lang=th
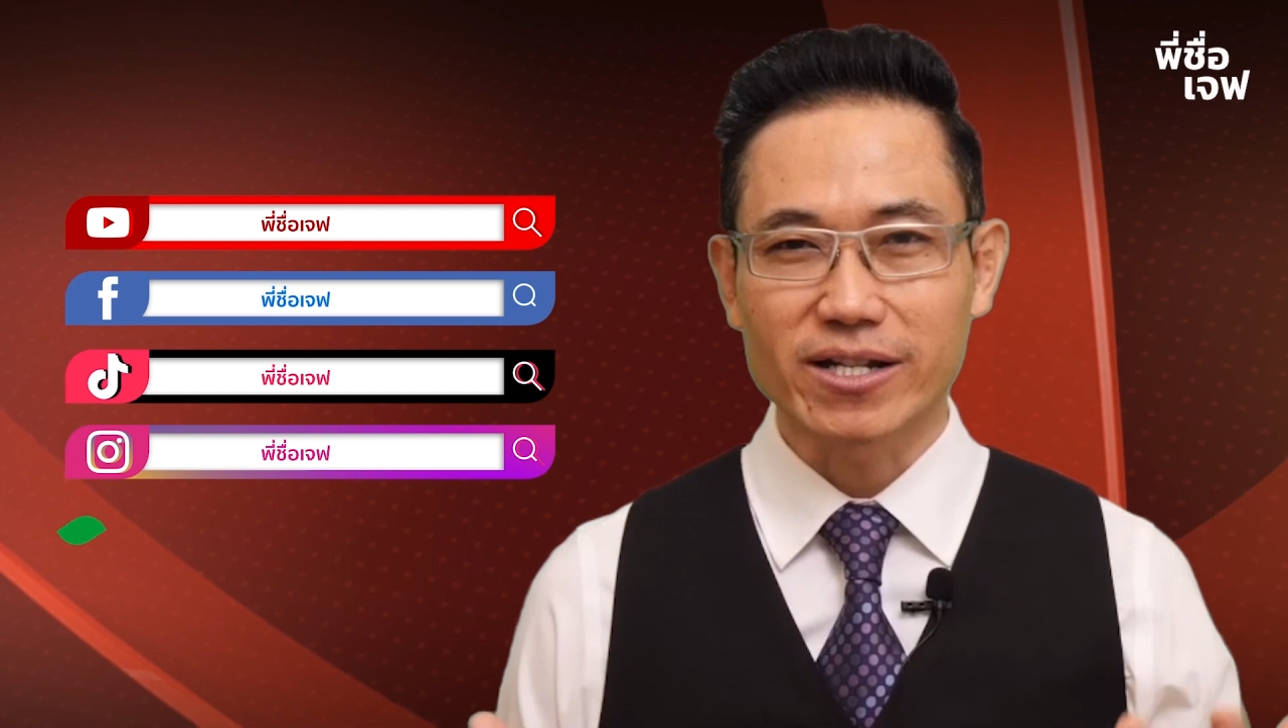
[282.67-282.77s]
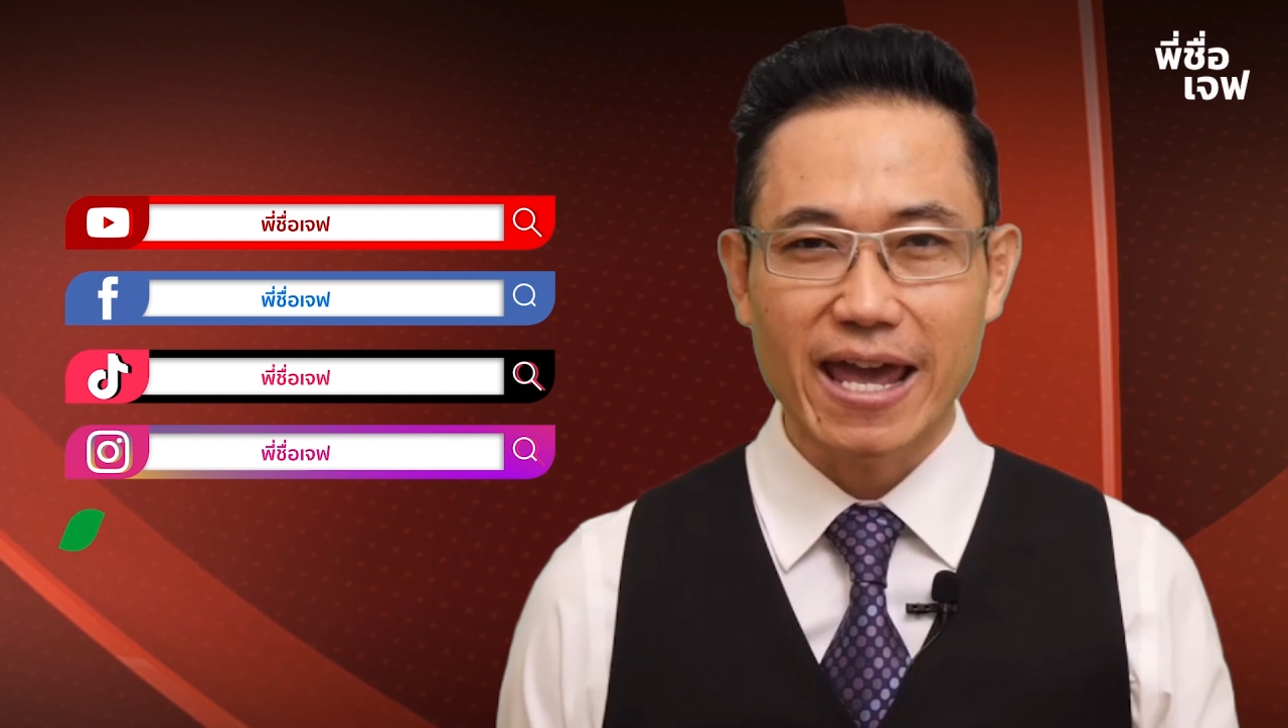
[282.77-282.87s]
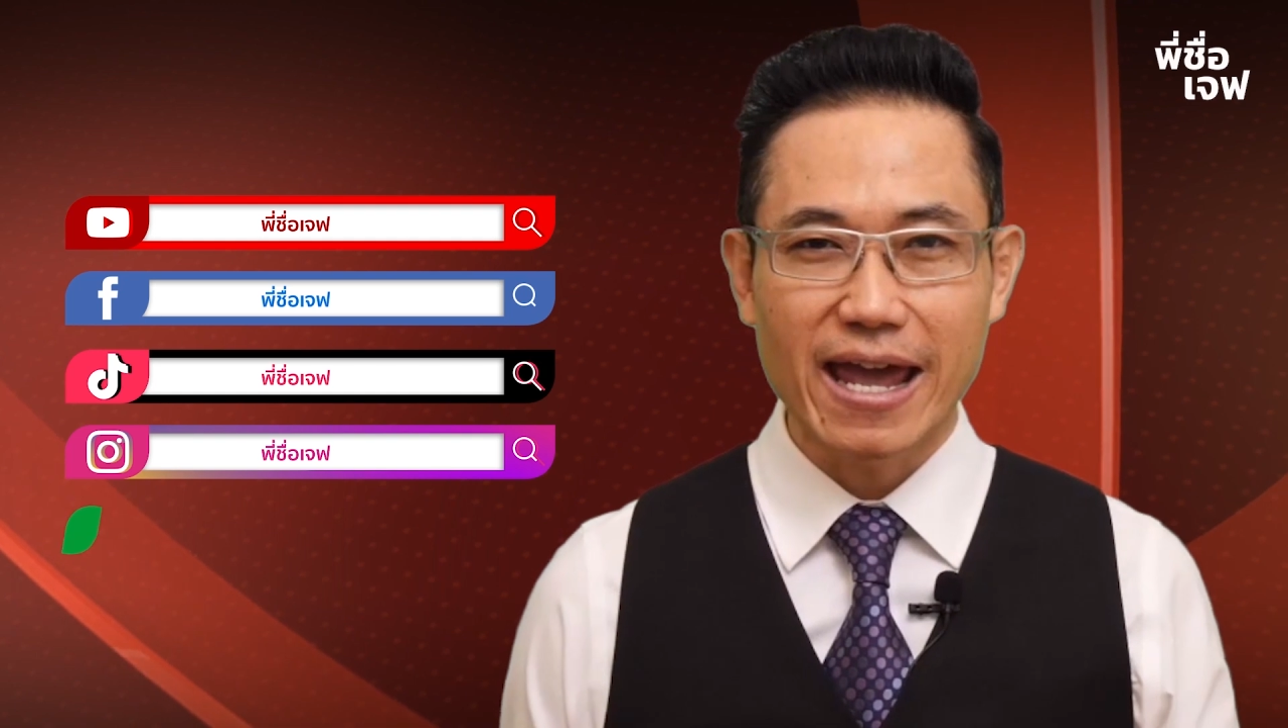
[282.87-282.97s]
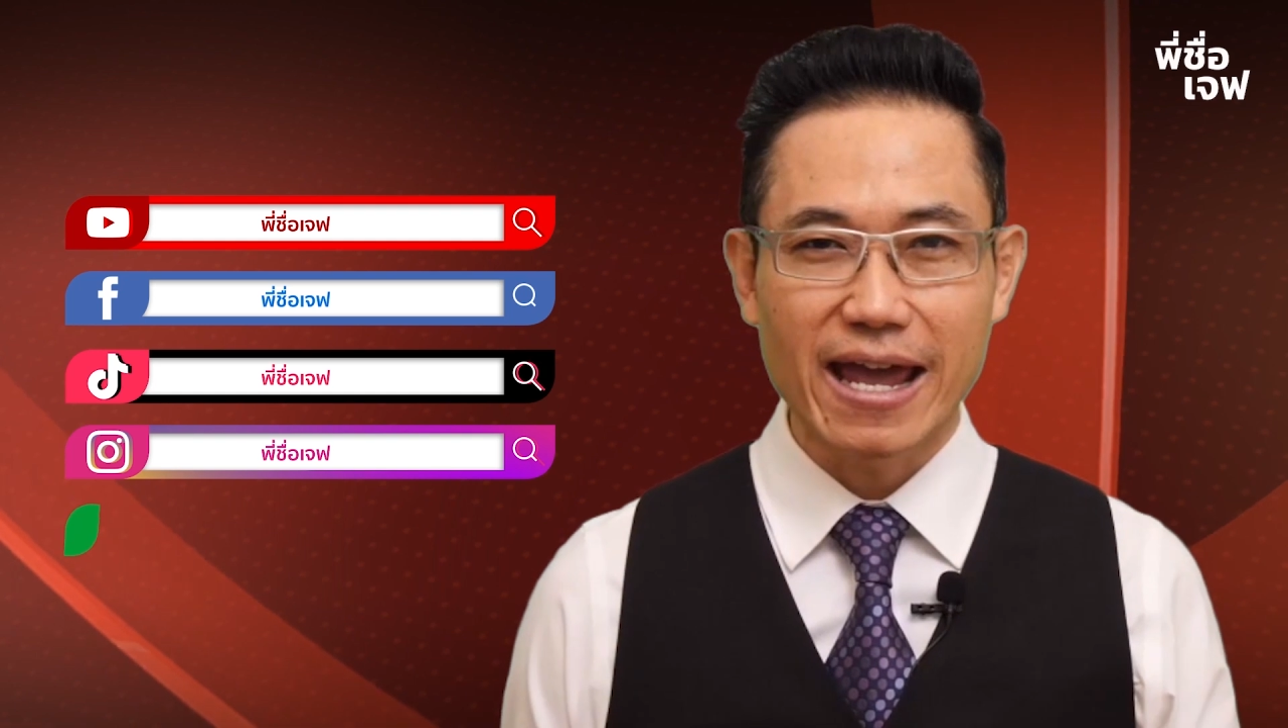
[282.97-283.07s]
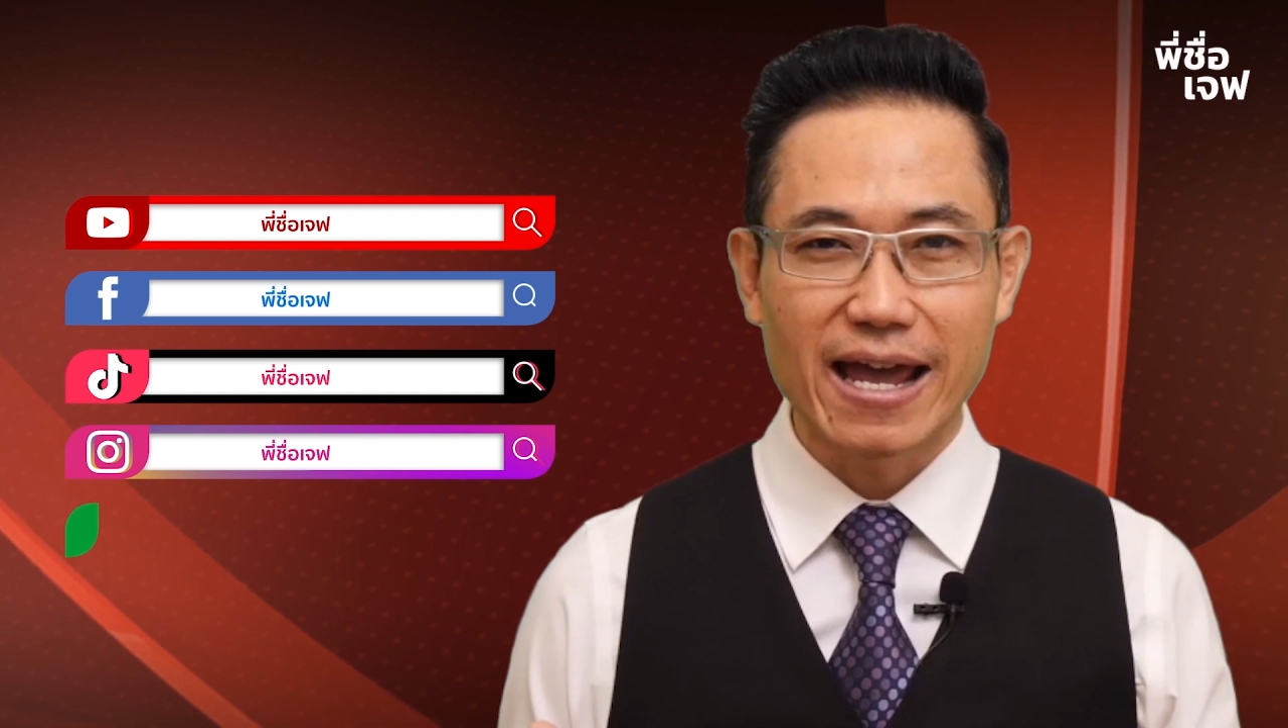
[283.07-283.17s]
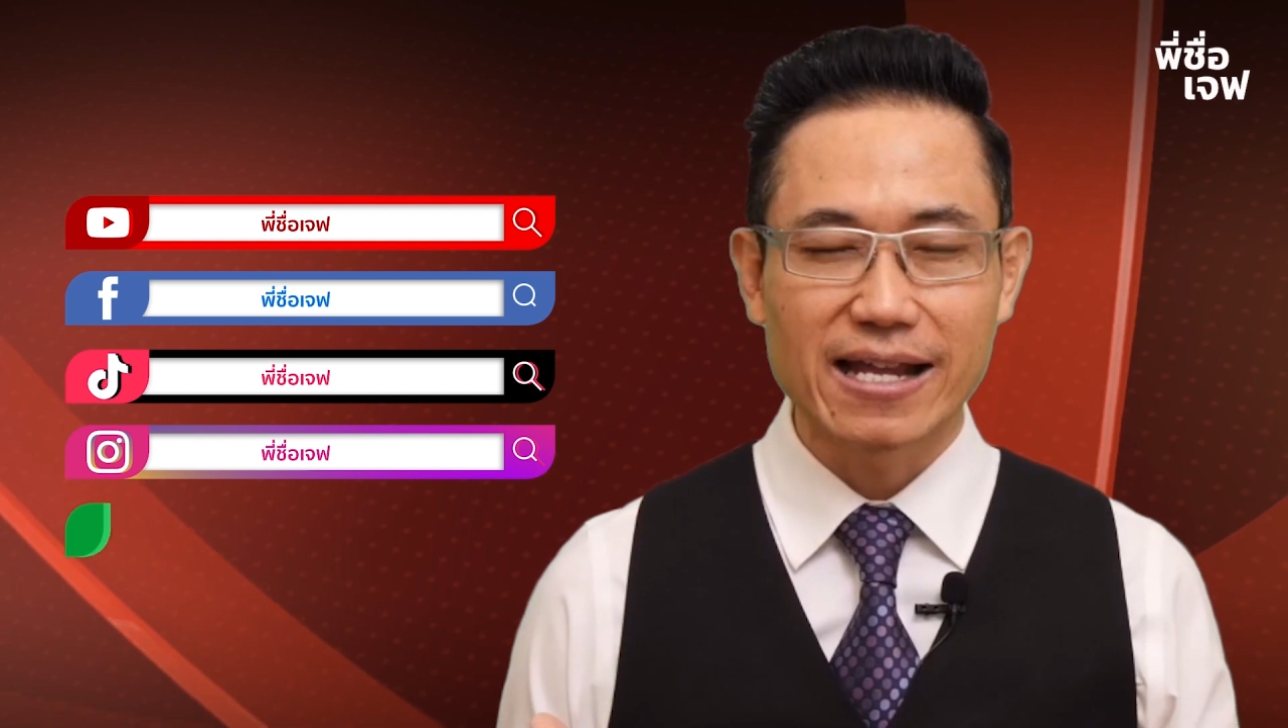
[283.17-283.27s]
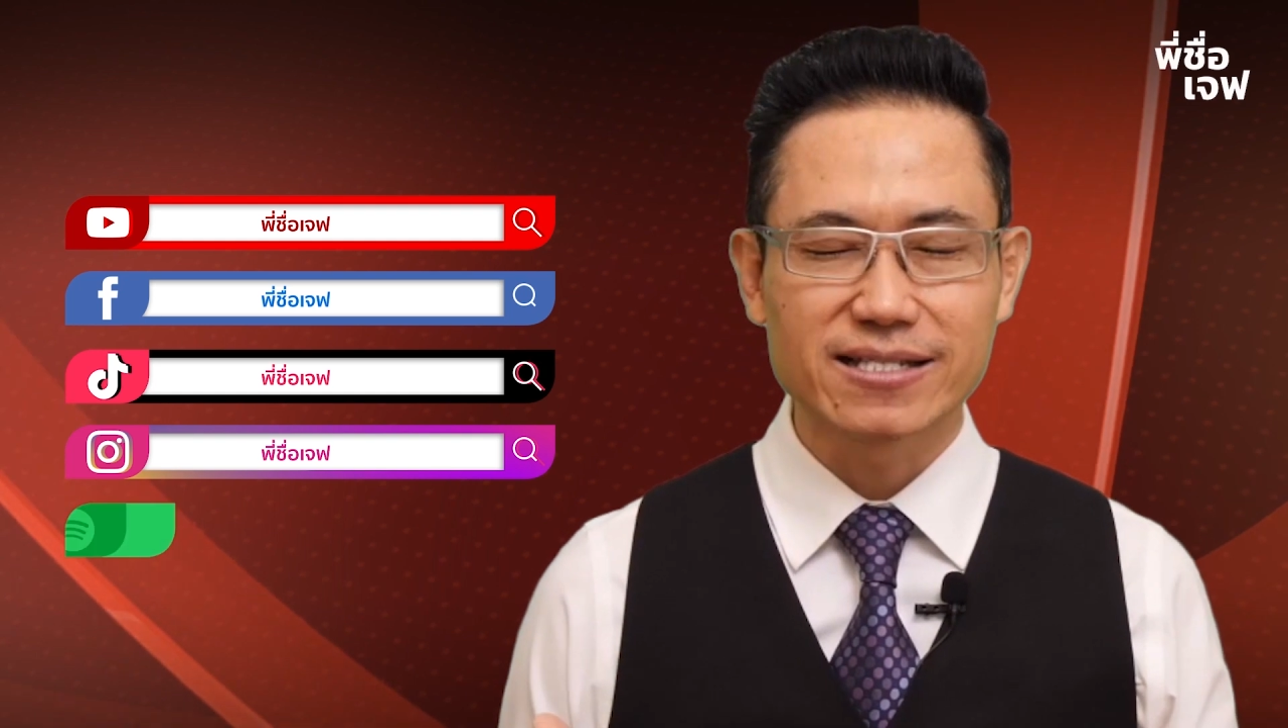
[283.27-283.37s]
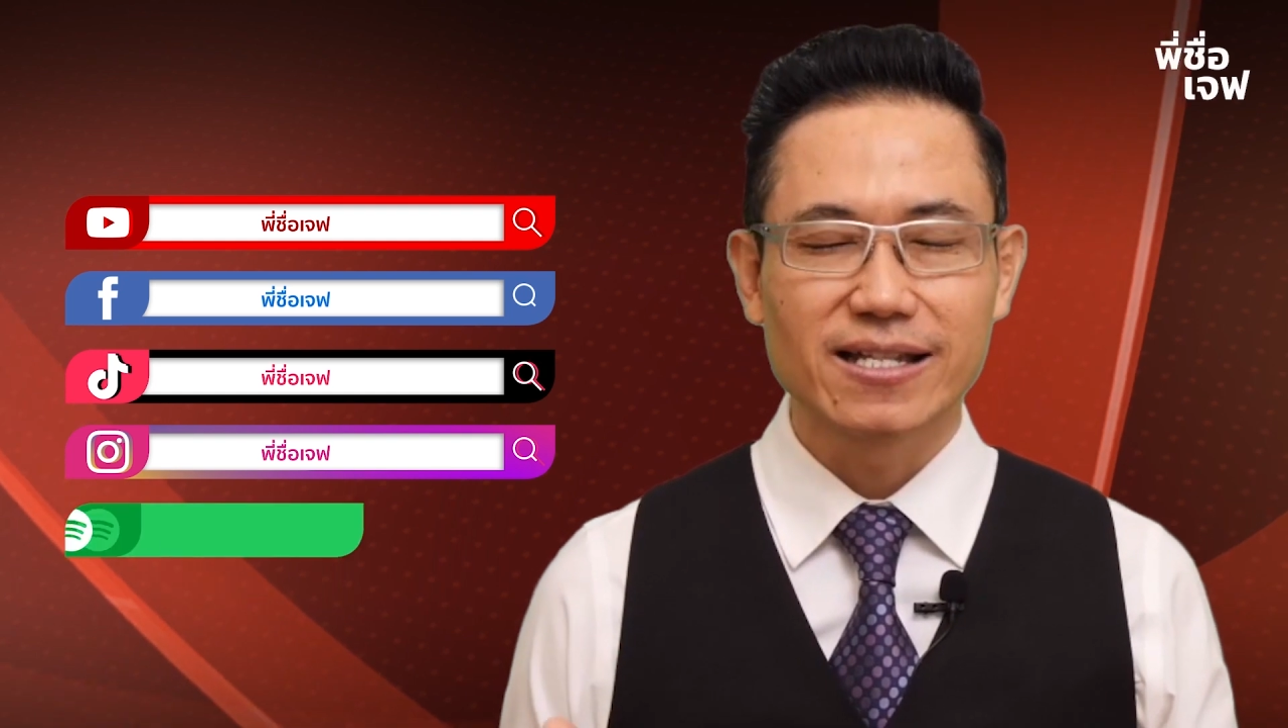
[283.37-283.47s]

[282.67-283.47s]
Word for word: แคสต์